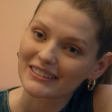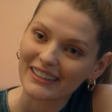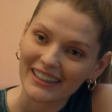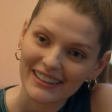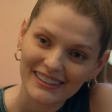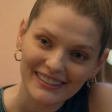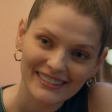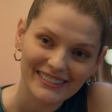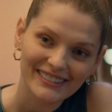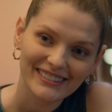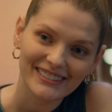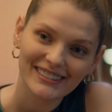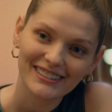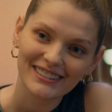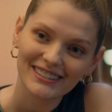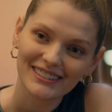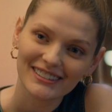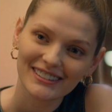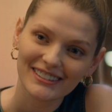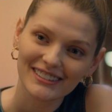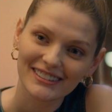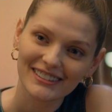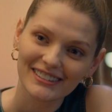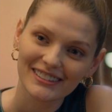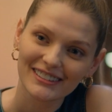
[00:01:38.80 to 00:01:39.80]
البحر
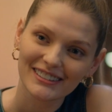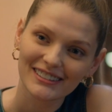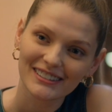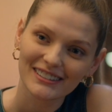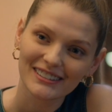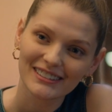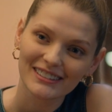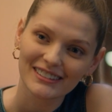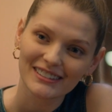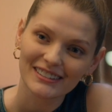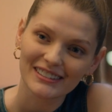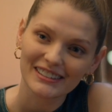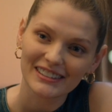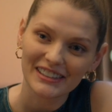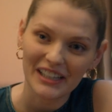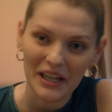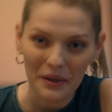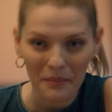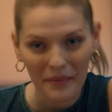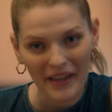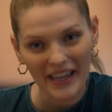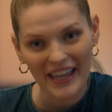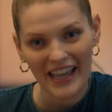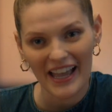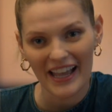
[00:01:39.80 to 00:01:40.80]
ورح
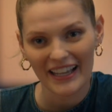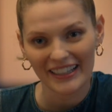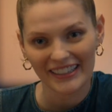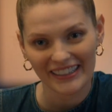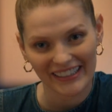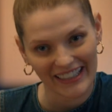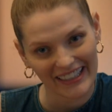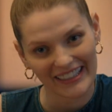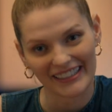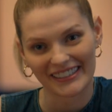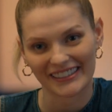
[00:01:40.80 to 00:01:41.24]
تعطيك قد ما